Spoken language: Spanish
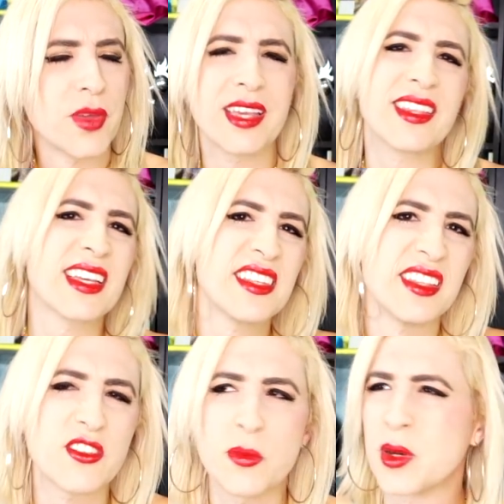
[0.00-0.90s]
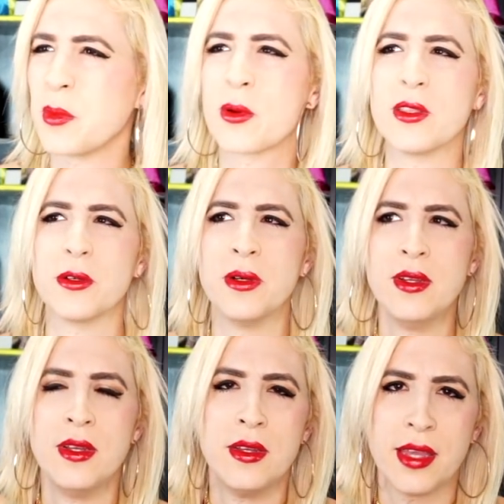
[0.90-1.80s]
Hay gente que siente esto, por ejemplo, cuando
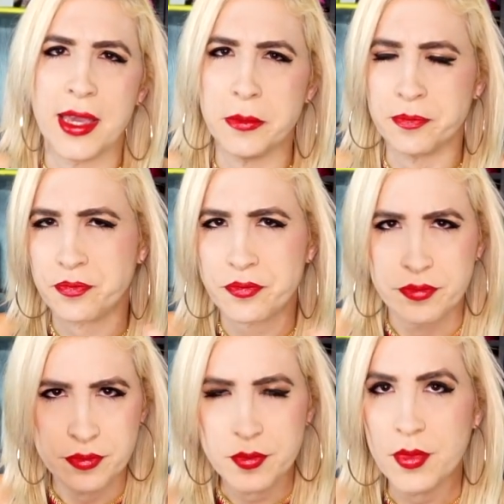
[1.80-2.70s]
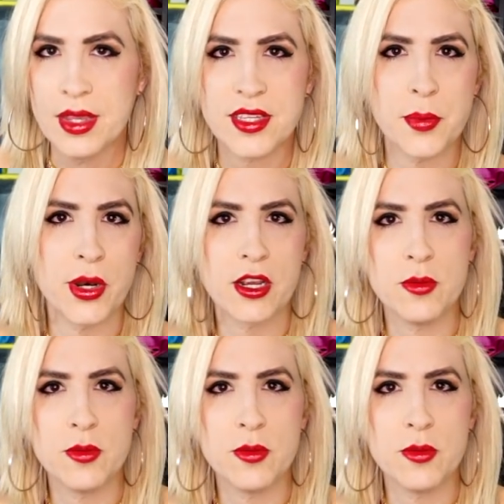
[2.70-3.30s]
em, se pone